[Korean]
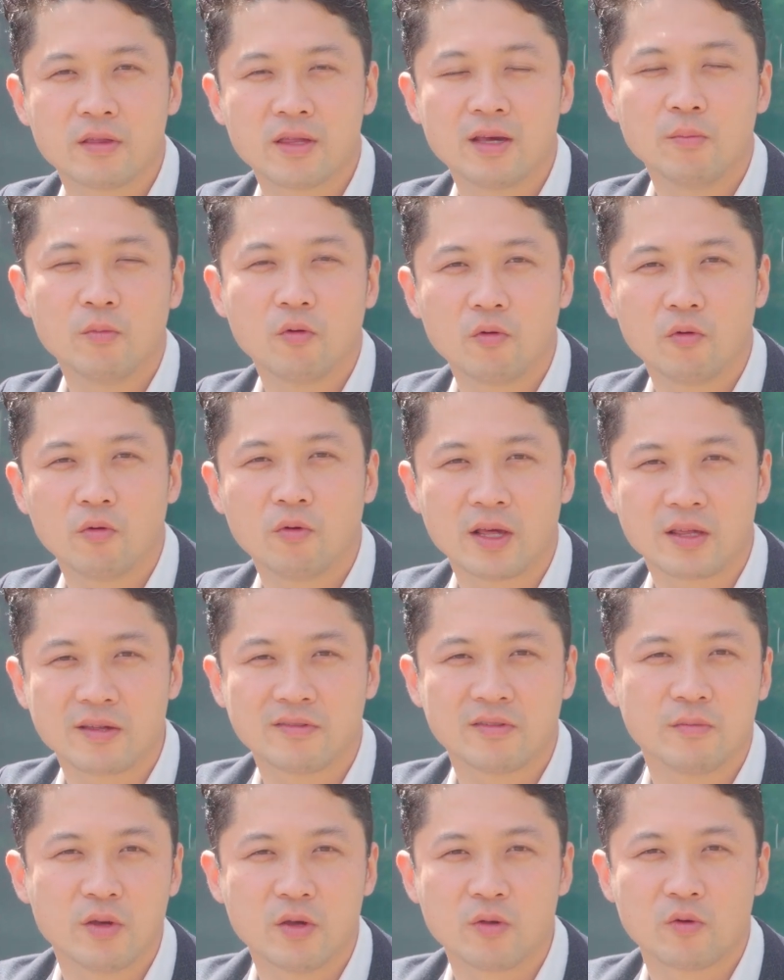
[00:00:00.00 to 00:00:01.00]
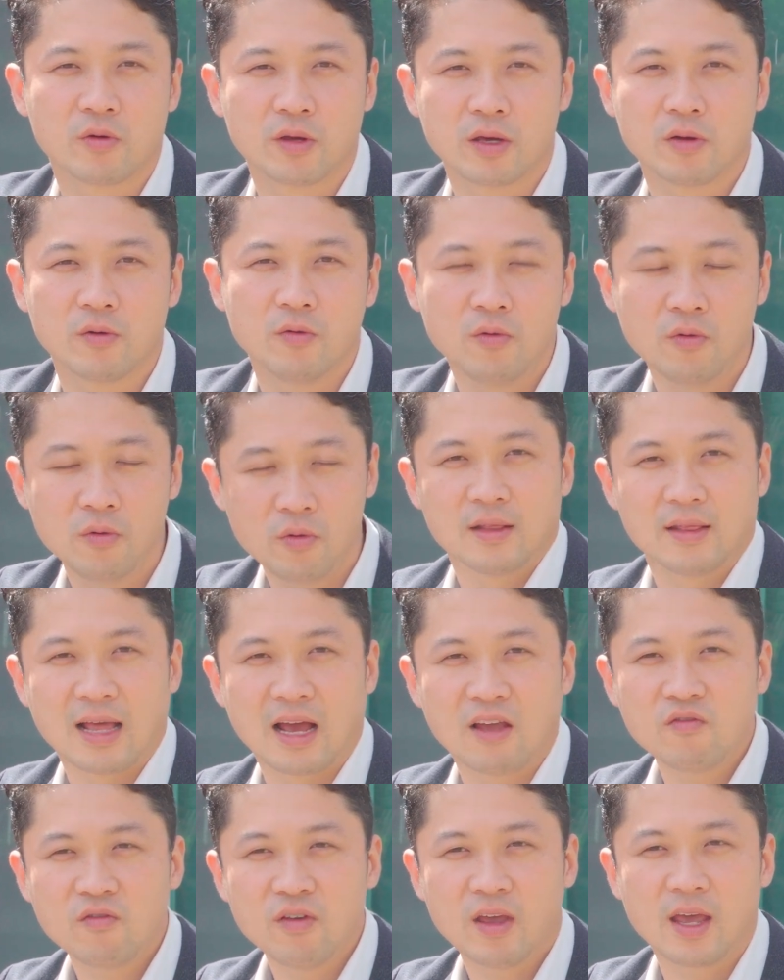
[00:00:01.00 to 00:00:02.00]
참고로 하셨으면 좋겠고
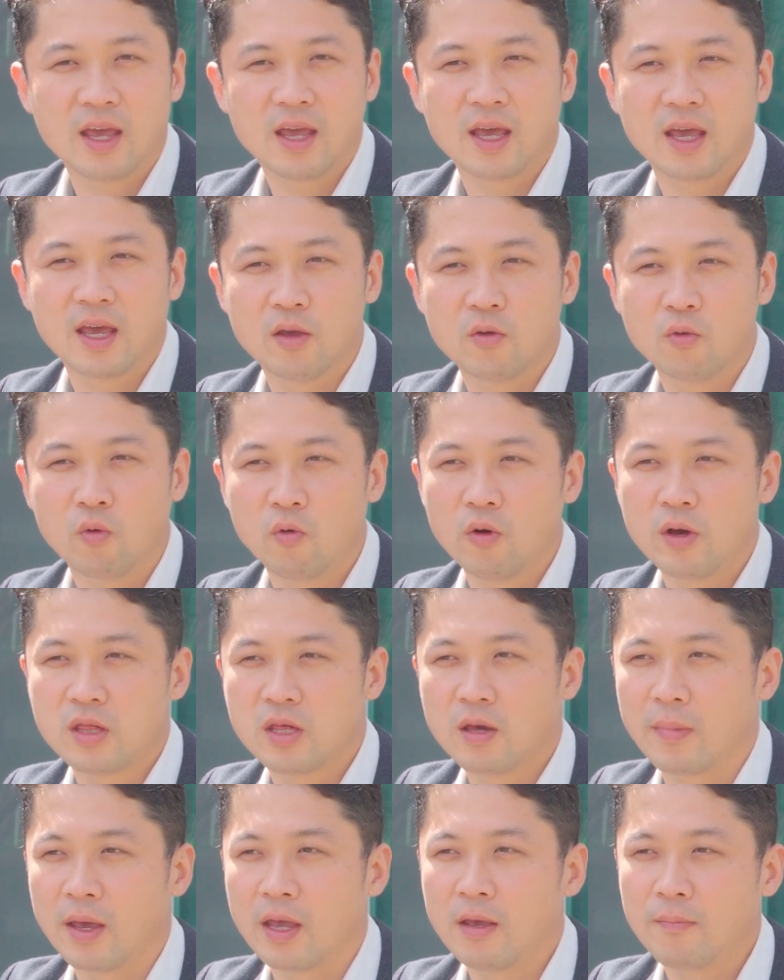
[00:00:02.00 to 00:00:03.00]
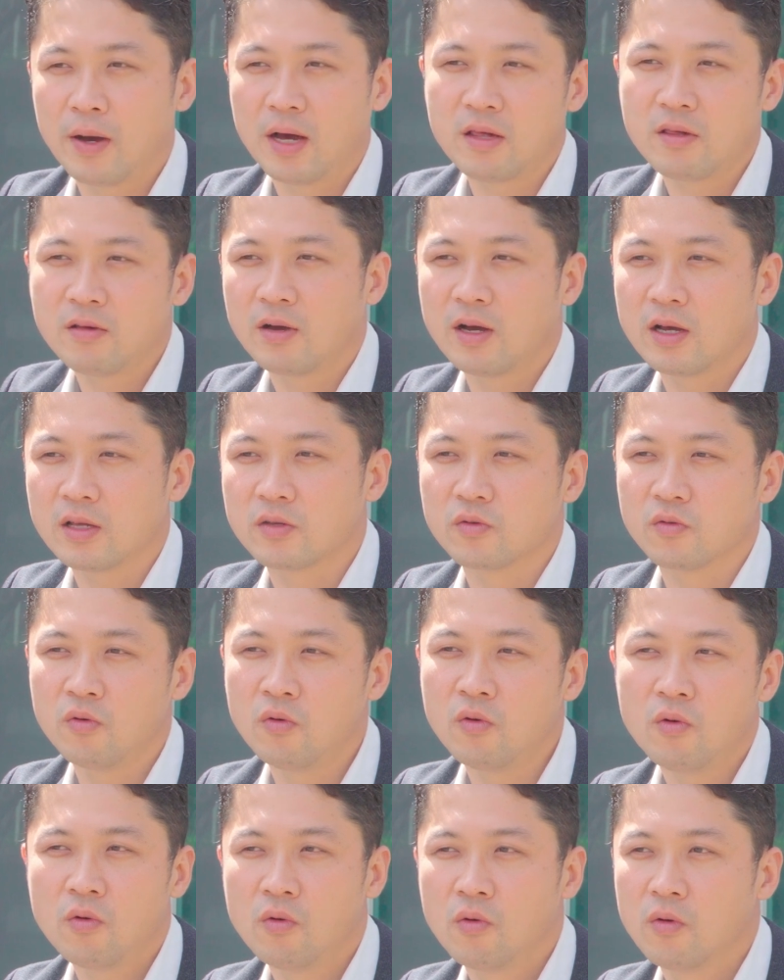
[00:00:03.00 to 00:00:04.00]
나중에 요거 이제 매입하셔가지고